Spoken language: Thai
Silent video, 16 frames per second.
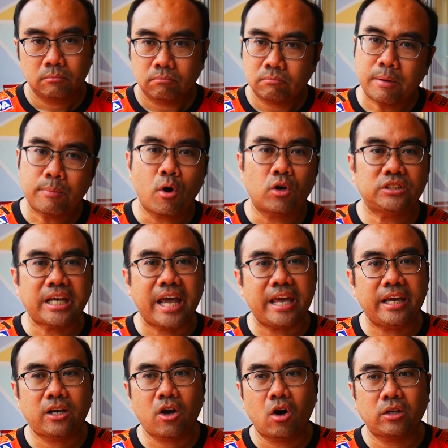ไม่พอใจ
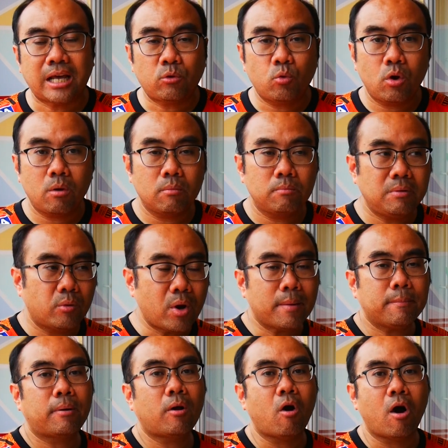ก็ถ้าคุณมีความ
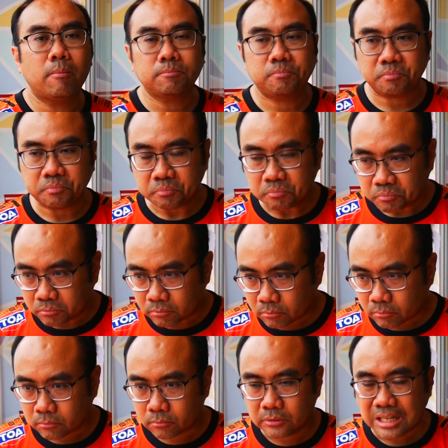พร้อม
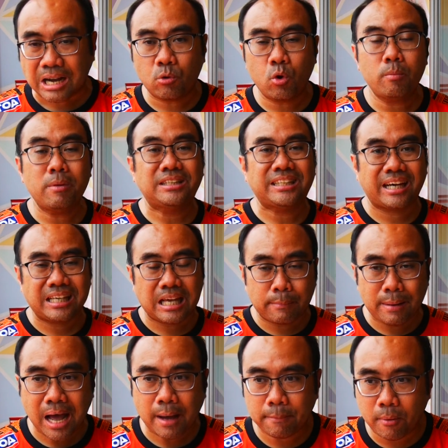ถ้าคุณมีศักย
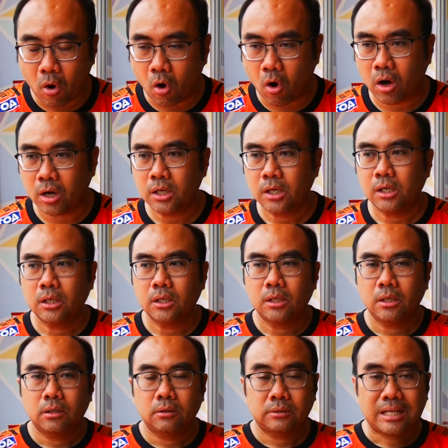ภาพพอ
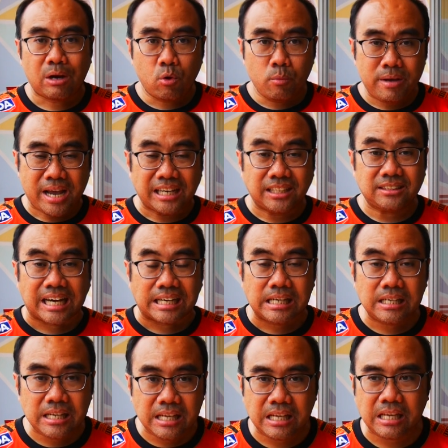ถ้าคุณมีการศึกษา
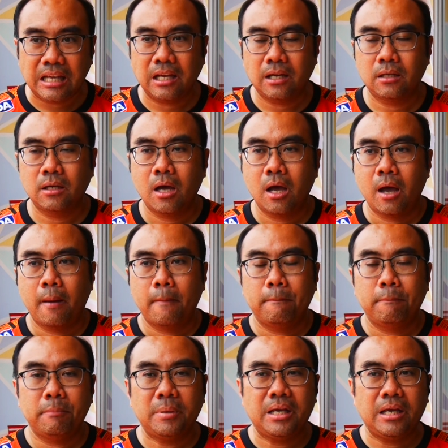ที่ดี
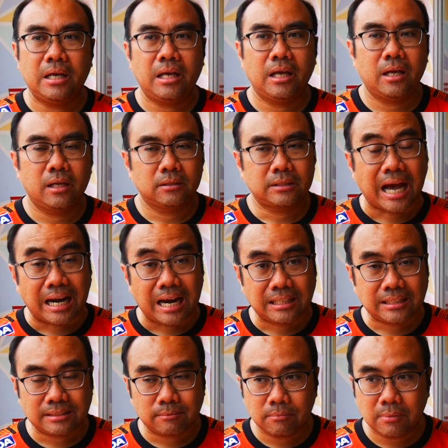มีฐานะ
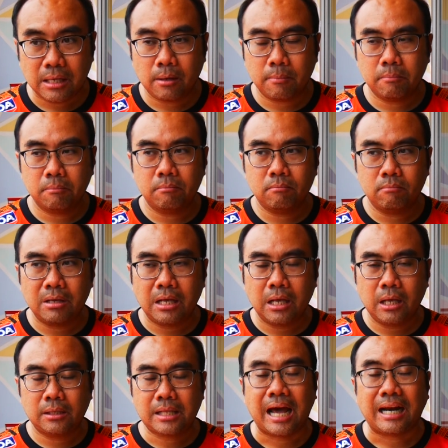มีมี
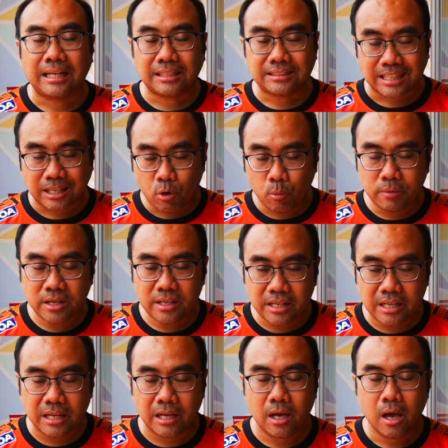ฐานะทางสังคมที่
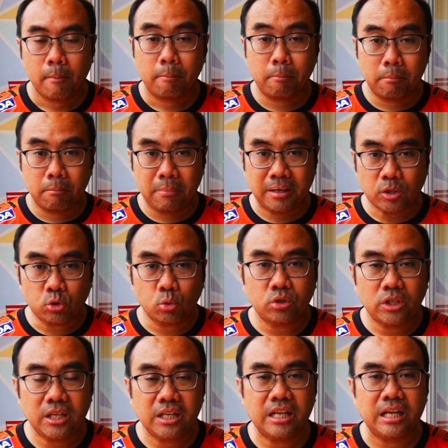ดี มีต้นทุน
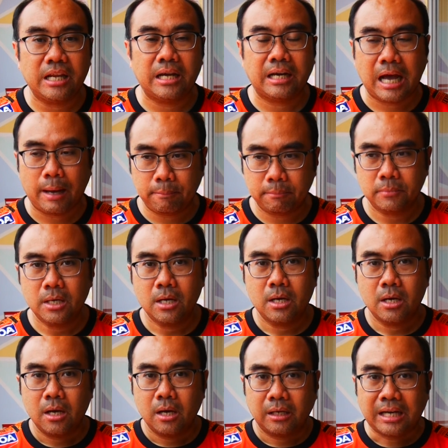ที่ดีนะครับ
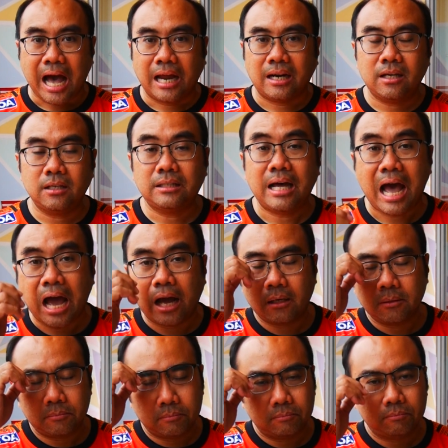การเดินทาง
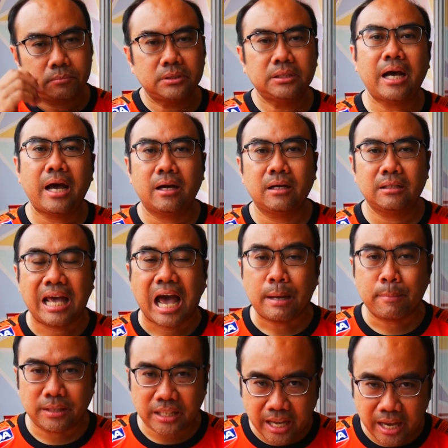เพื่อย้าย
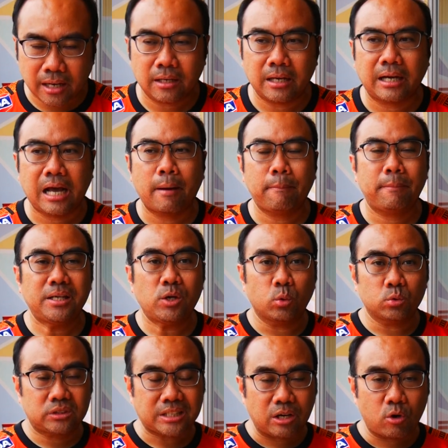ประเทศนะครับ ประโยช
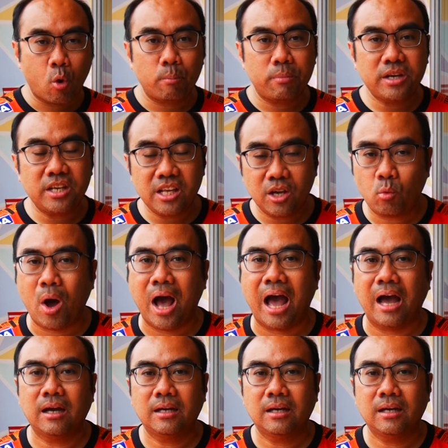น์สังคมที่ดีกว่า